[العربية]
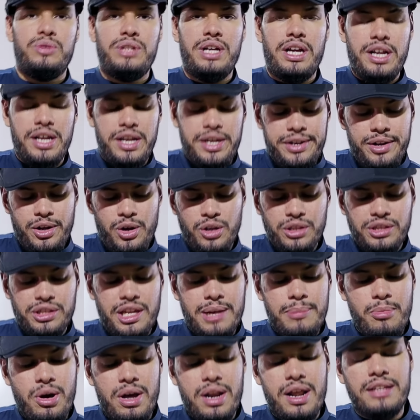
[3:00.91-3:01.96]
دحين نحط
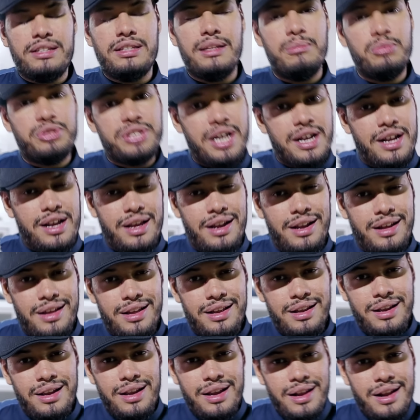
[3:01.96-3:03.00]
البهارات المشكله
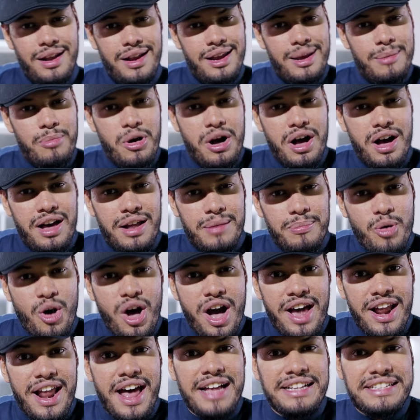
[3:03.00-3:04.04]
اللي هي
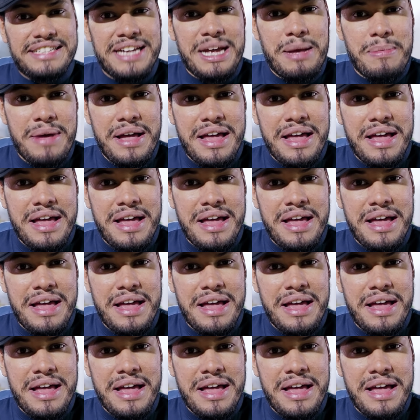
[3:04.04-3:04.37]
بهارات يا